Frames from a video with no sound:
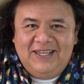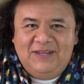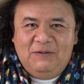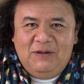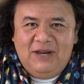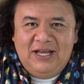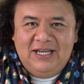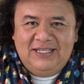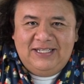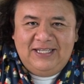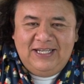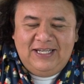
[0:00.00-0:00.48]

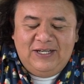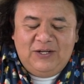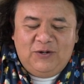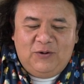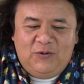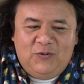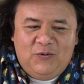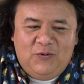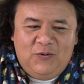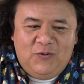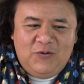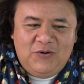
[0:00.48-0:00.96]
debería ser
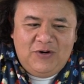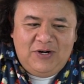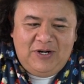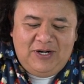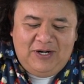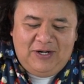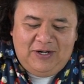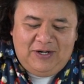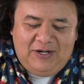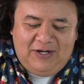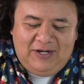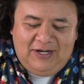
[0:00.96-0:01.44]

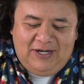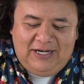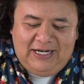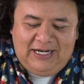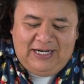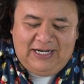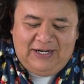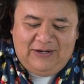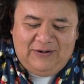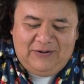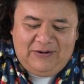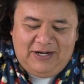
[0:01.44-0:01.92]
una
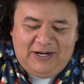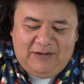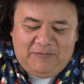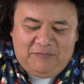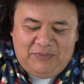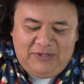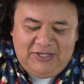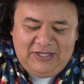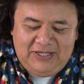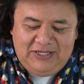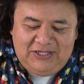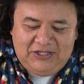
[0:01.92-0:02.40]

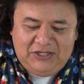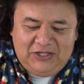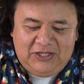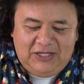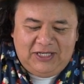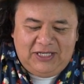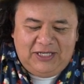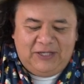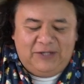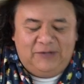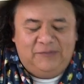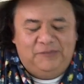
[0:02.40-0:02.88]

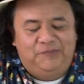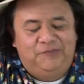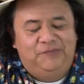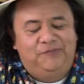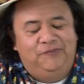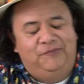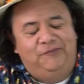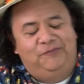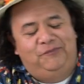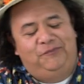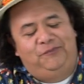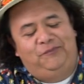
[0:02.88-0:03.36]
pinche
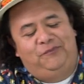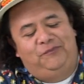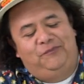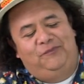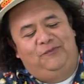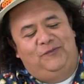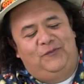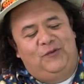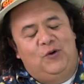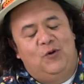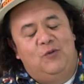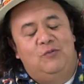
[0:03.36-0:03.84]

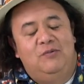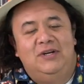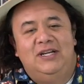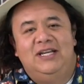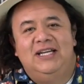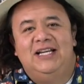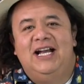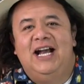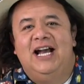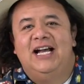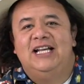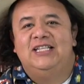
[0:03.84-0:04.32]

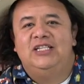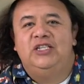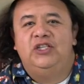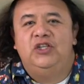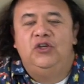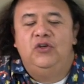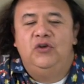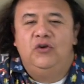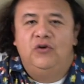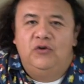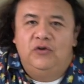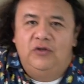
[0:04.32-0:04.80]

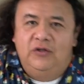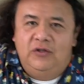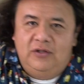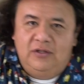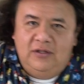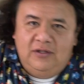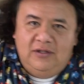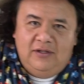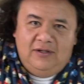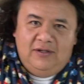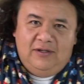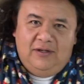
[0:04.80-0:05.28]

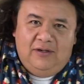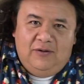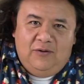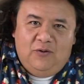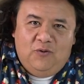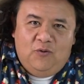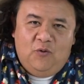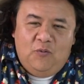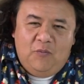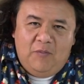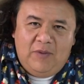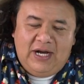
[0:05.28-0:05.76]
obligación
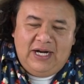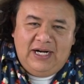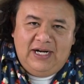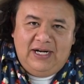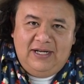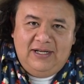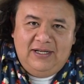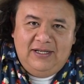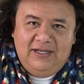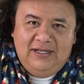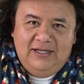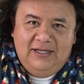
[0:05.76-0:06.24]

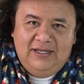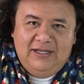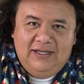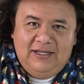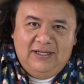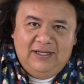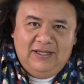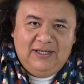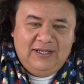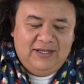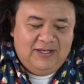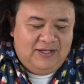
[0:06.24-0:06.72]
humana
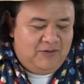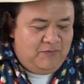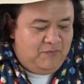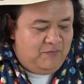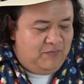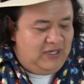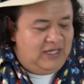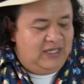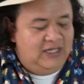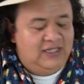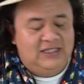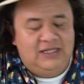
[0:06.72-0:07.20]

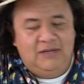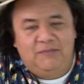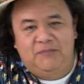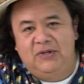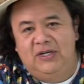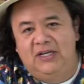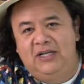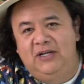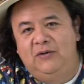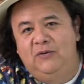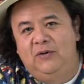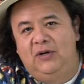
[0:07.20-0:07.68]
ver esta
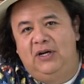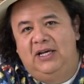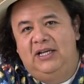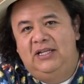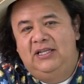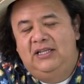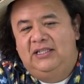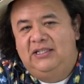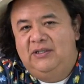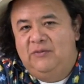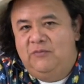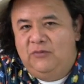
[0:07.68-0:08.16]
película
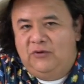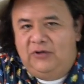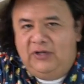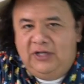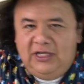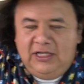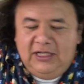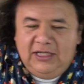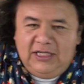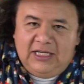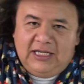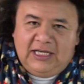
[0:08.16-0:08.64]
antes de
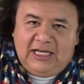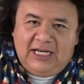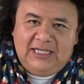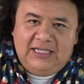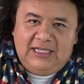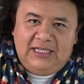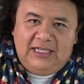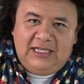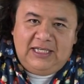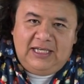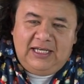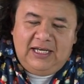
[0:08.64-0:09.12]
morir y
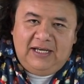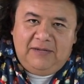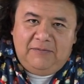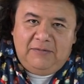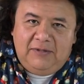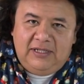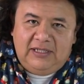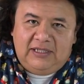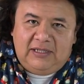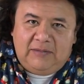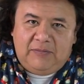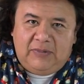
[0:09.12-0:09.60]
casi diría
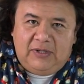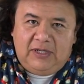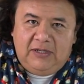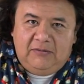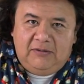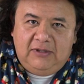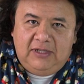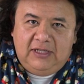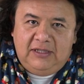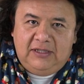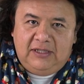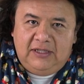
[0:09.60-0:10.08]
ver esta
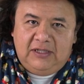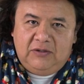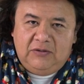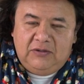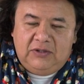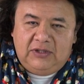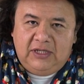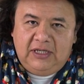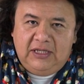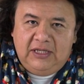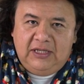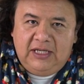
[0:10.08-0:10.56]
película antes de
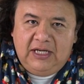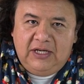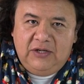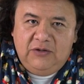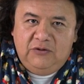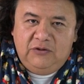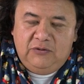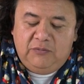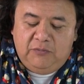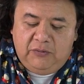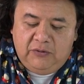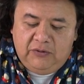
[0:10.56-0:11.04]
los 30
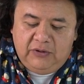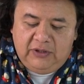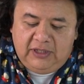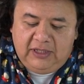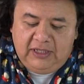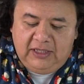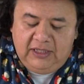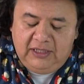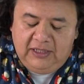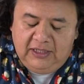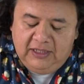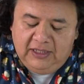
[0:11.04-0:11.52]
años
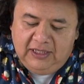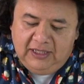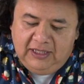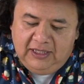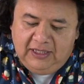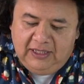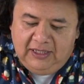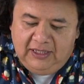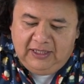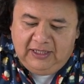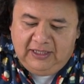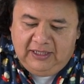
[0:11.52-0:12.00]
porque
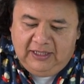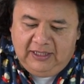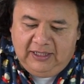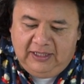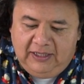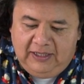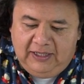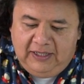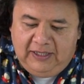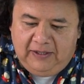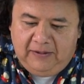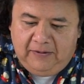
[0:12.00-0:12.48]

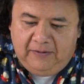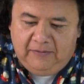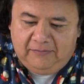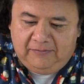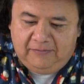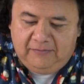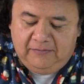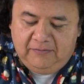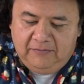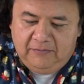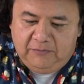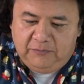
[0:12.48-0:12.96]
eh,
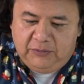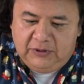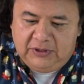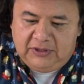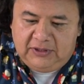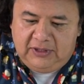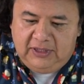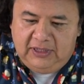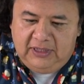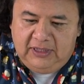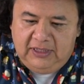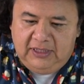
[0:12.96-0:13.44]

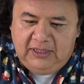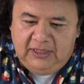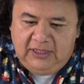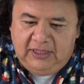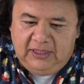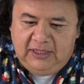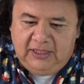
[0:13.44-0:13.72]
pues tiene